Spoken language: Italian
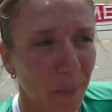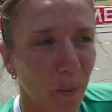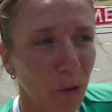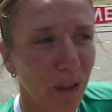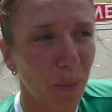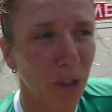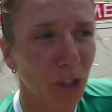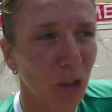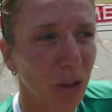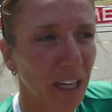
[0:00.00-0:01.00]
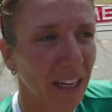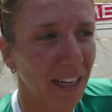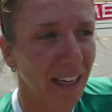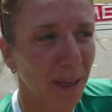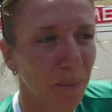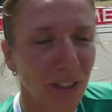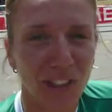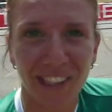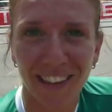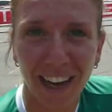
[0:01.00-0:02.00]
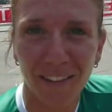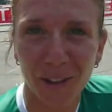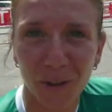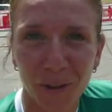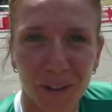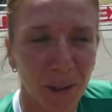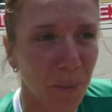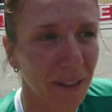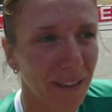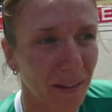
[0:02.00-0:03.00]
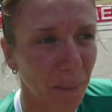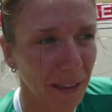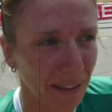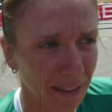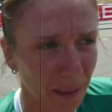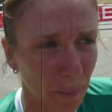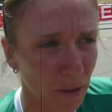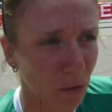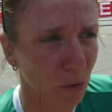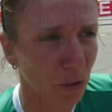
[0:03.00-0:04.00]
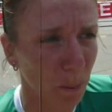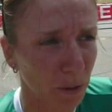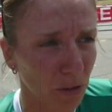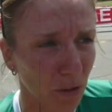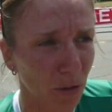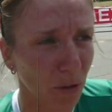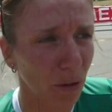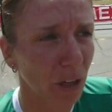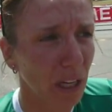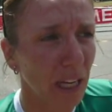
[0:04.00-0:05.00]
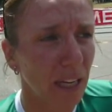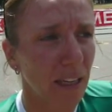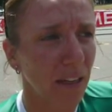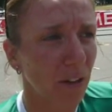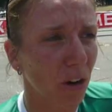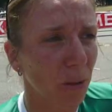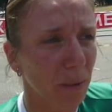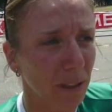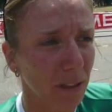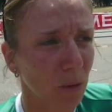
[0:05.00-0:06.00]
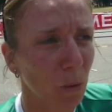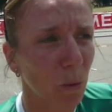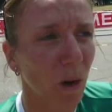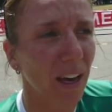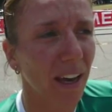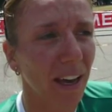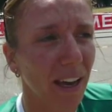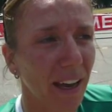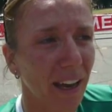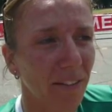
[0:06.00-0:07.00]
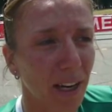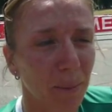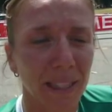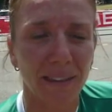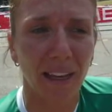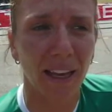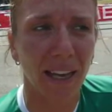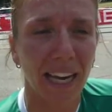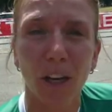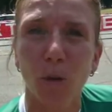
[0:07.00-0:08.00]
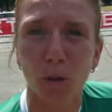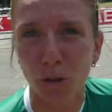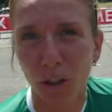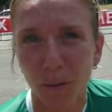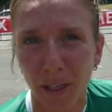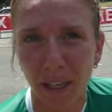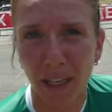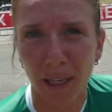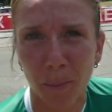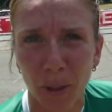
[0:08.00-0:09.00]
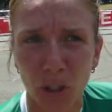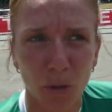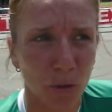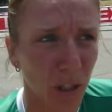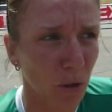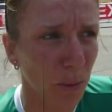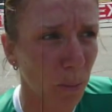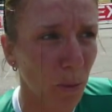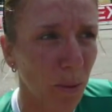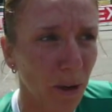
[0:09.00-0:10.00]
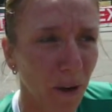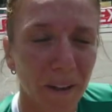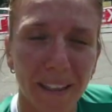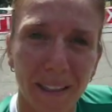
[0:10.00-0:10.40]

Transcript: molte persone mi incitavano, indipendentemente che sapessero o non sapessero i nomi, dunque veramente calorosi come persone, come pubblico.